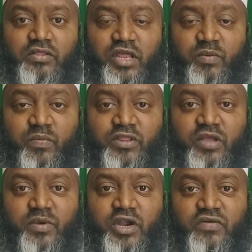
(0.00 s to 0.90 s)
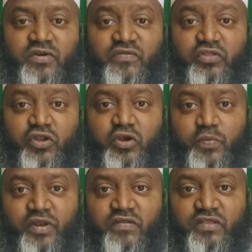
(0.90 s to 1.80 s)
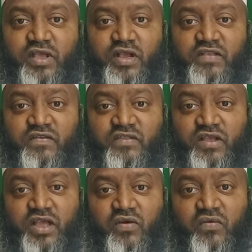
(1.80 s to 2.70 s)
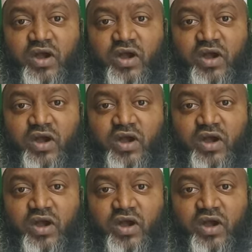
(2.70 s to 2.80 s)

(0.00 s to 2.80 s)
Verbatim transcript: ధర్మబద్ధమైనటువంటి విందులకు పిలిస్తే ఖచ్చితంగా